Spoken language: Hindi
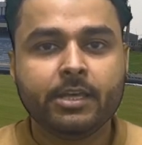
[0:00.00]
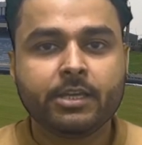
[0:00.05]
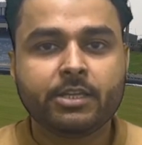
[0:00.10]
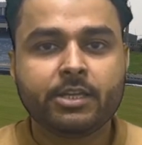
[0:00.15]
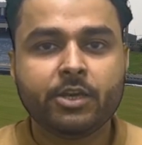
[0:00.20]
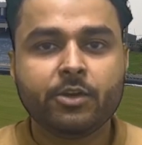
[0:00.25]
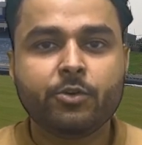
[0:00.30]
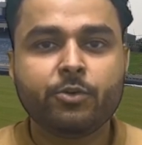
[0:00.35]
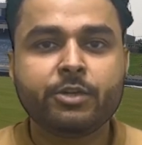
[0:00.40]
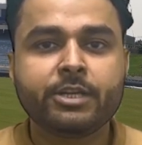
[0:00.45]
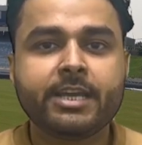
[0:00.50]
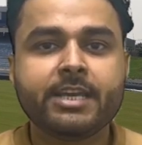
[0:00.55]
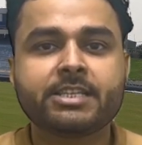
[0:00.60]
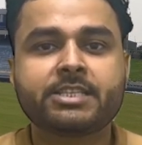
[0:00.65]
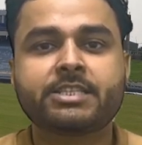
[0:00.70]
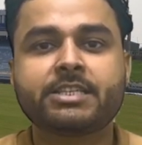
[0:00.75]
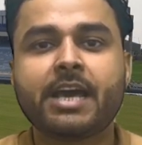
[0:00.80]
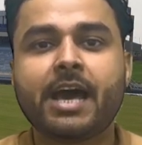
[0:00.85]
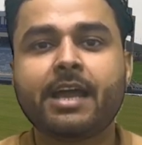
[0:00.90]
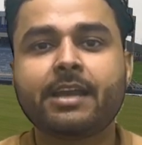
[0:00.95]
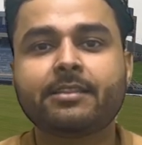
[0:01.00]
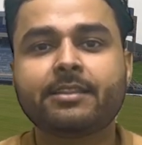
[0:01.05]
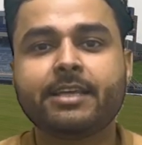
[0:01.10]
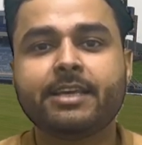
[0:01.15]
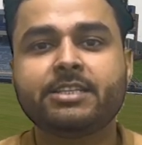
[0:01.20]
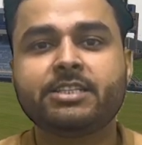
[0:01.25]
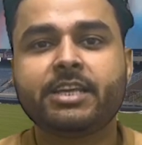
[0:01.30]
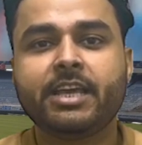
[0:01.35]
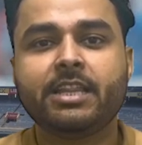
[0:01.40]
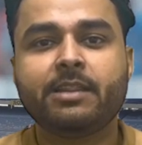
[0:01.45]
कि उनके स्टार
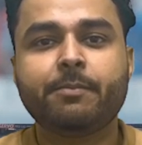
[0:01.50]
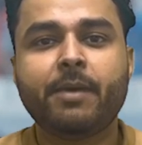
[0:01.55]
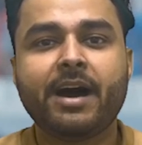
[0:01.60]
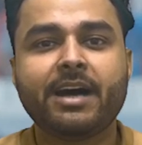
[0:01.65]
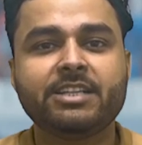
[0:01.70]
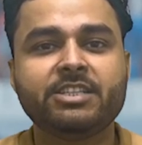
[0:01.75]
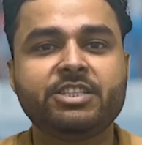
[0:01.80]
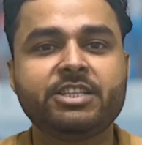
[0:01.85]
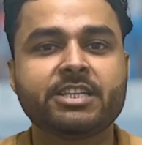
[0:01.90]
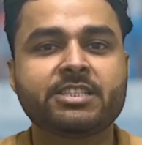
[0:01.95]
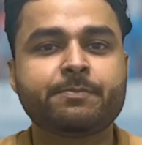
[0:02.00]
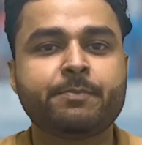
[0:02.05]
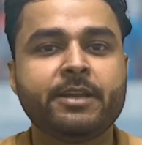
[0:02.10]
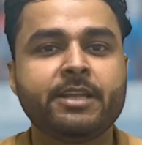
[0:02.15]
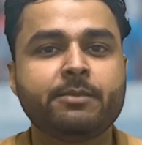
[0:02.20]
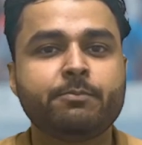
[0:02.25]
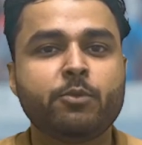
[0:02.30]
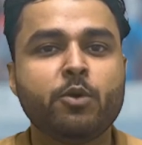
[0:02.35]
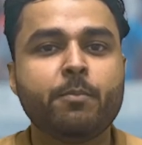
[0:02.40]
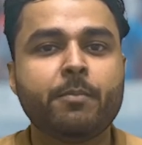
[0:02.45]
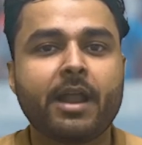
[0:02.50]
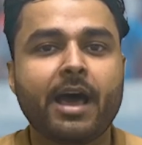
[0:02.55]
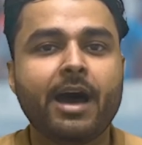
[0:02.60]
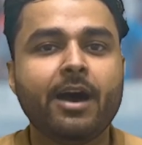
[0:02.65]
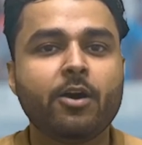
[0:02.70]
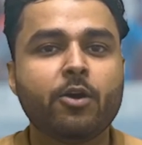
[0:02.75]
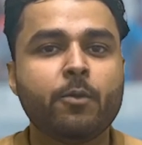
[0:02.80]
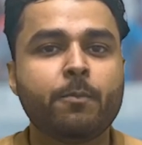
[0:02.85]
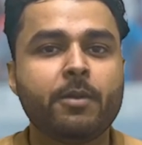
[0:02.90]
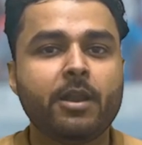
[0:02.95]
तेज गेंदबाज जसप्रीत
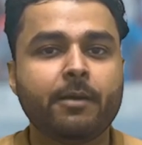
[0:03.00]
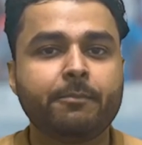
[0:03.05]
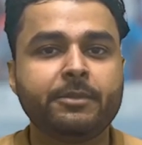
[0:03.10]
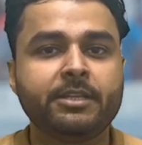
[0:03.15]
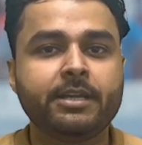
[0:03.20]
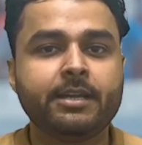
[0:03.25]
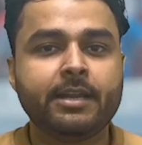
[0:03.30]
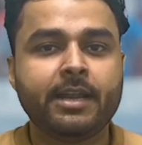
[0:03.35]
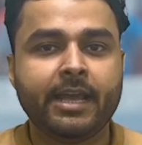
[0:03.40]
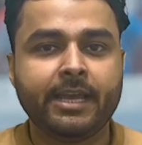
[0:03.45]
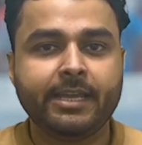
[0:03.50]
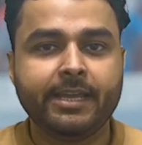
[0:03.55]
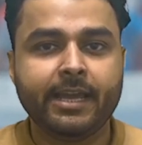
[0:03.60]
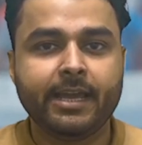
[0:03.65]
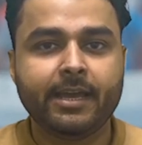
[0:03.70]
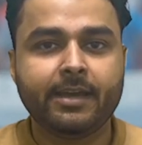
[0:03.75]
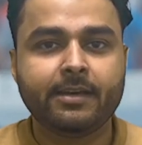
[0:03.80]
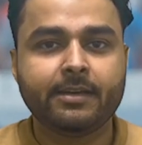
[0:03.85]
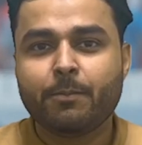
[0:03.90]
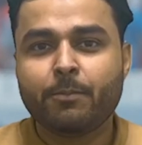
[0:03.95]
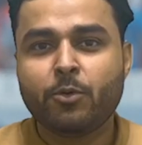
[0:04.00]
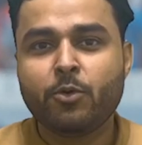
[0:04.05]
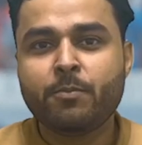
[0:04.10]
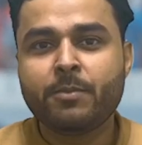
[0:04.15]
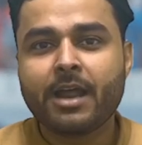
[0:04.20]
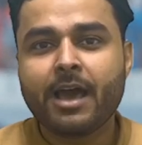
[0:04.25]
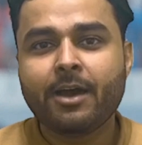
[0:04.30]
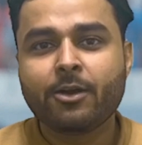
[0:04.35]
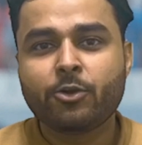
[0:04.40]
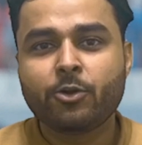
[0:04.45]
बुमराह उपलब्ध नहीं है
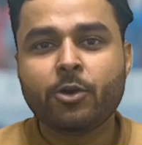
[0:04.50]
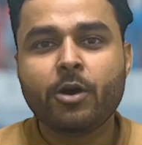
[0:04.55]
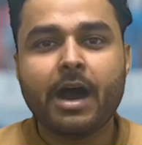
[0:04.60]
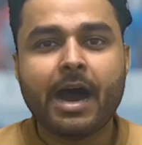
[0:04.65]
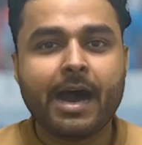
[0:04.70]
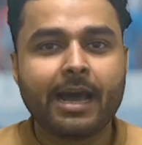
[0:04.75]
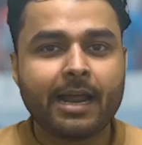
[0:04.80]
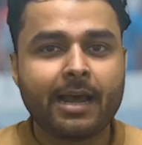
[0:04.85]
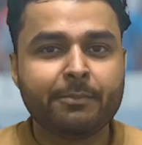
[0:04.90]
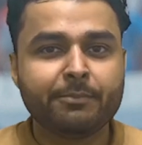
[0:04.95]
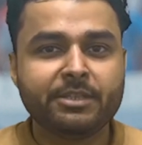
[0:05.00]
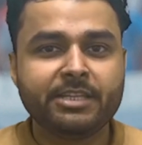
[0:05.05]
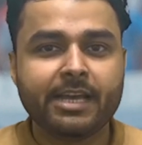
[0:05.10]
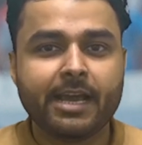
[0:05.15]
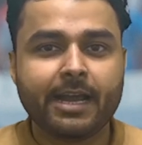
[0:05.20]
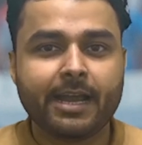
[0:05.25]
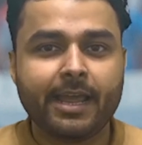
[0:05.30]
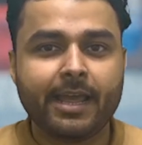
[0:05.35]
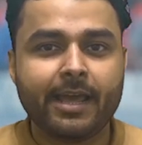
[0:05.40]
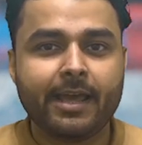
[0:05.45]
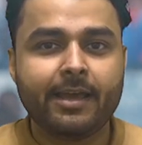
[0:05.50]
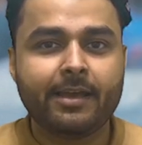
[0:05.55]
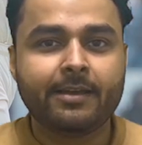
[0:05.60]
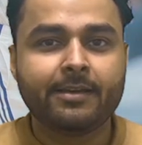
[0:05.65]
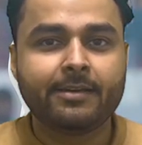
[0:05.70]
बुमराह को आराम दिया गया है